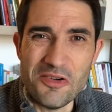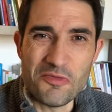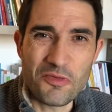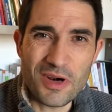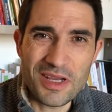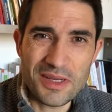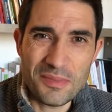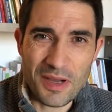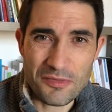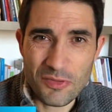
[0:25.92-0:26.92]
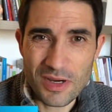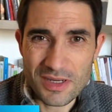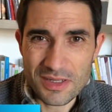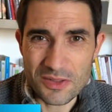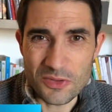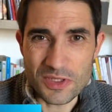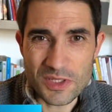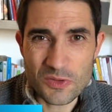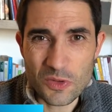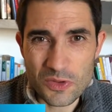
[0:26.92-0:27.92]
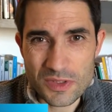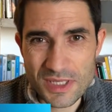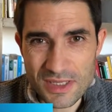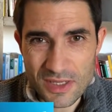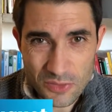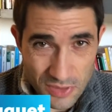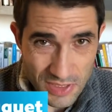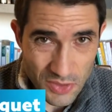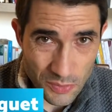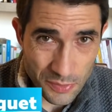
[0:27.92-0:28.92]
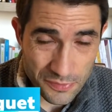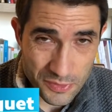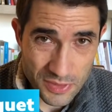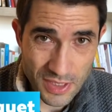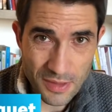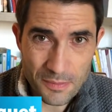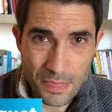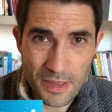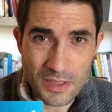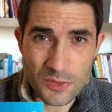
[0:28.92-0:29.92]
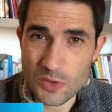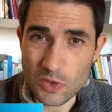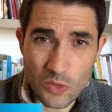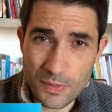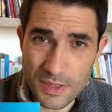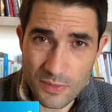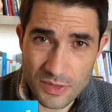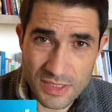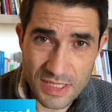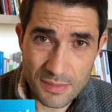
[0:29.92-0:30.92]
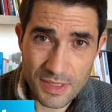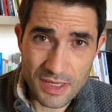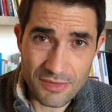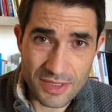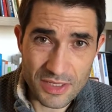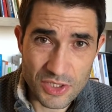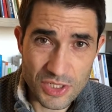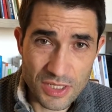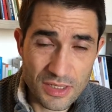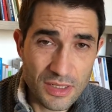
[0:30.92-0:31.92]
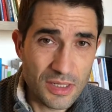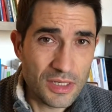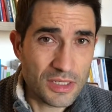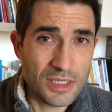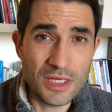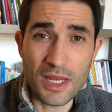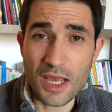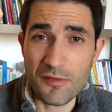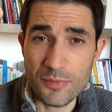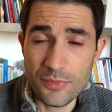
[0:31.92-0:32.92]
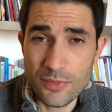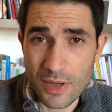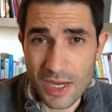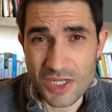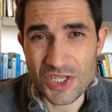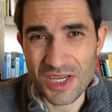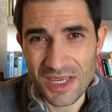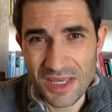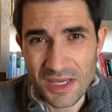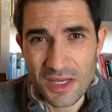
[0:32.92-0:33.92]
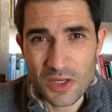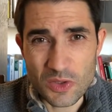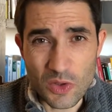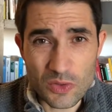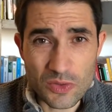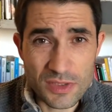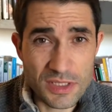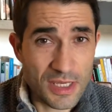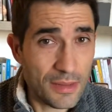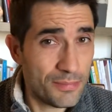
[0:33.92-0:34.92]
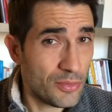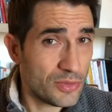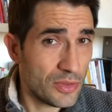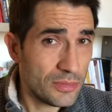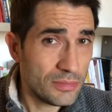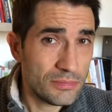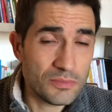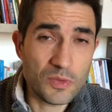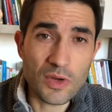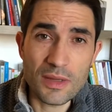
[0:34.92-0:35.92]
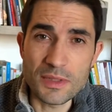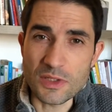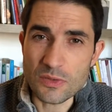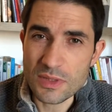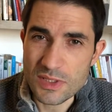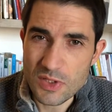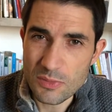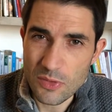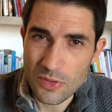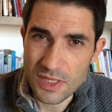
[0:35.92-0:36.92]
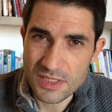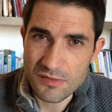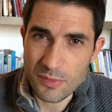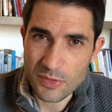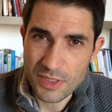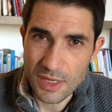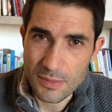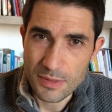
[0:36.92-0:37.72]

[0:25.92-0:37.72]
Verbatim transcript: Voilà parfois le discours que certains de nos clients peuvent tenir. Ils se sentent complètement désarmés avec un chien qu'ils n'arrivent plus à gérer dans le quotidien. Pourtant, dans la maison, il semble relativement calme.